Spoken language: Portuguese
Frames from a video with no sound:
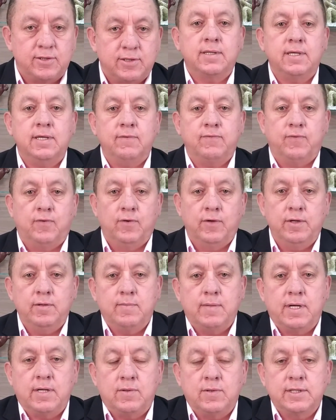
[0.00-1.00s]
que foi
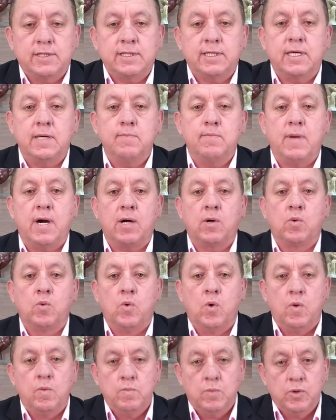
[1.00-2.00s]
uma coisa que
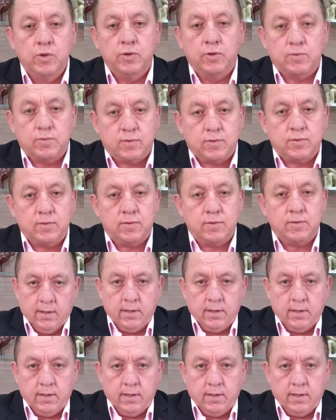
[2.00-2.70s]
magoou muito.